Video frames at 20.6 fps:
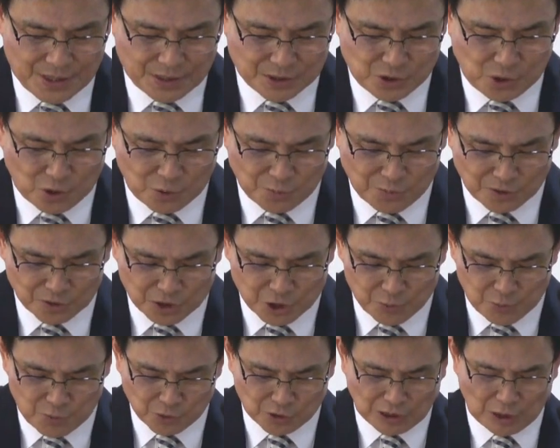
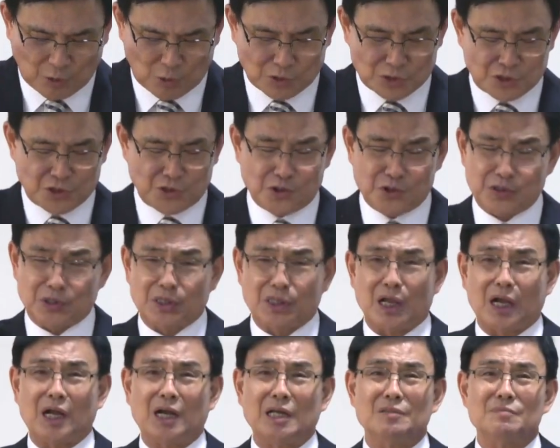성결치 못하고
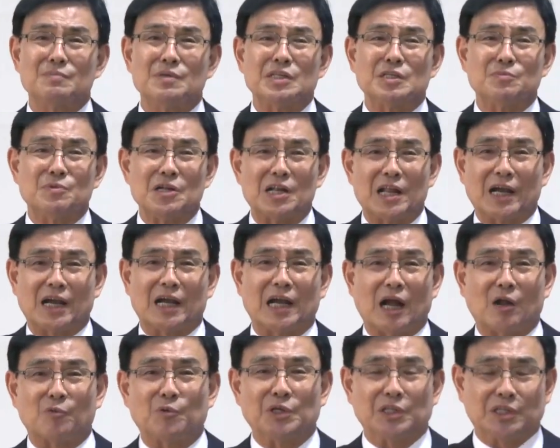적당한 믿음을 내가
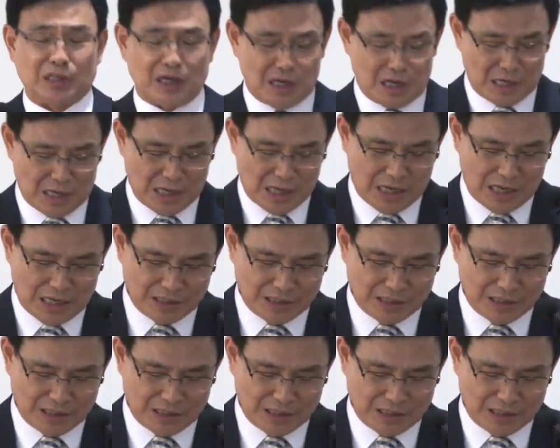갖고 있다.